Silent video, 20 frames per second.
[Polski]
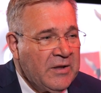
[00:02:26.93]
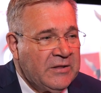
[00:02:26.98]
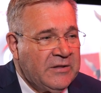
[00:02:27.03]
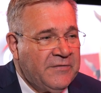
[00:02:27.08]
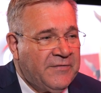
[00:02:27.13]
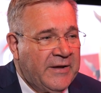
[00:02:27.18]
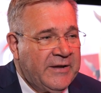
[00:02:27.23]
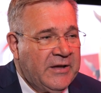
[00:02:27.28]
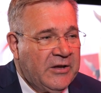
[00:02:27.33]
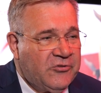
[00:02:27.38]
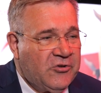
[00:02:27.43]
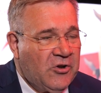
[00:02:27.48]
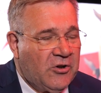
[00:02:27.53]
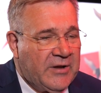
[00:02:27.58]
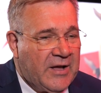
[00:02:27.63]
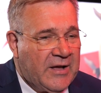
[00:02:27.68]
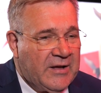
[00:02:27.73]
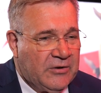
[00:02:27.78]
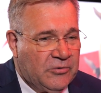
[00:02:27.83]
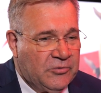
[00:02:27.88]
Dwa
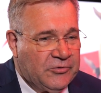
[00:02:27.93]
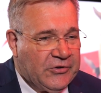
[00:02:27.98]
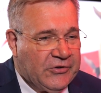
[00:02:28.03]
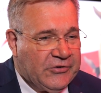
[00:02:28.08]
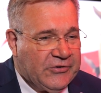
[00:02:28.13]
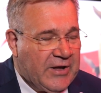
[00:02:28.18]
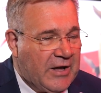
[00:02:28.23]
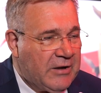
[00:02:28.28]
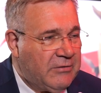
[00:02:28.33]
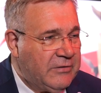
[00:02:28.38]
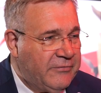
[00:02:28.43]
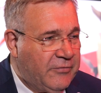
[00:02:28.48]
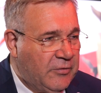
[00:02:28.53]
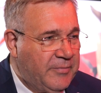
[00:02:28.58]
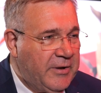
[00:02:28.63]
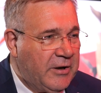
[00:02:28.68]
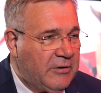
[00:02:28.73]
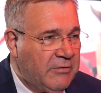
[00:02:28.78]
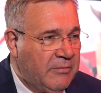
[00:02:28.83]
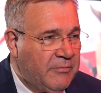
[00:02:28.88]
jeziora uzyskały w
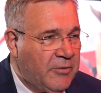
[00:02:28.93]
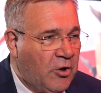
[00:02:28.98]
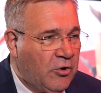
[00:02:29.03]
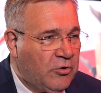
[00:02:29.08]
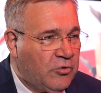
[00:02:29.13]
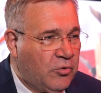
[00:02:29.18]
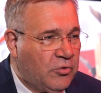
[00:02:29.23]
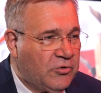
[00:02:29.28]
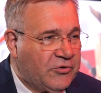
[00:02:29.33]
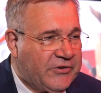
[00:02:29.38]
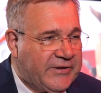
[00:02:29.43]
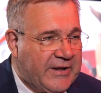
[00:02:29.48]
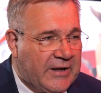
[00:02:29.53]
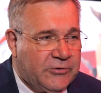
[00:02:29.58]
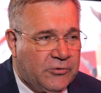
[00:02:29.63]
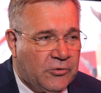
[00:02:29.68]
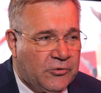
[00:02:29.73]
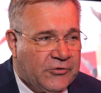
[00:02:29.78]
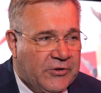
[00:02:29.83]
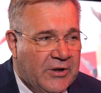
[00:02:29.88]
ubiegłym roku
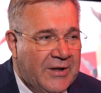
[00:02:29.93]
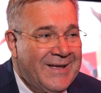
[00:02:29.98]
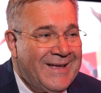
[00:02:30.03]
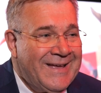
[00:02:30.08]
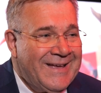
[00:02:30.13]
status